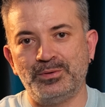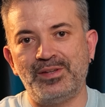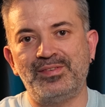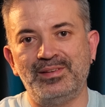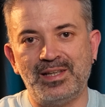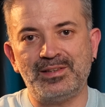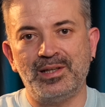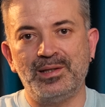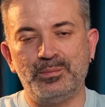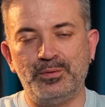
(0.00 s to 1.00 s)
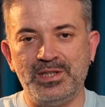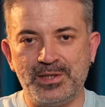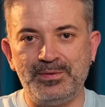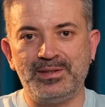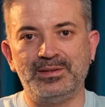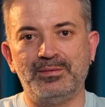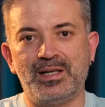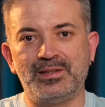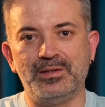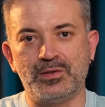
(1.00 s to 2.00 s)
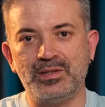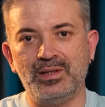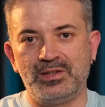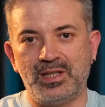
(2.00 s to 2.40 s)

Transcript: ödesinler bu iş fikrini verdiğin için.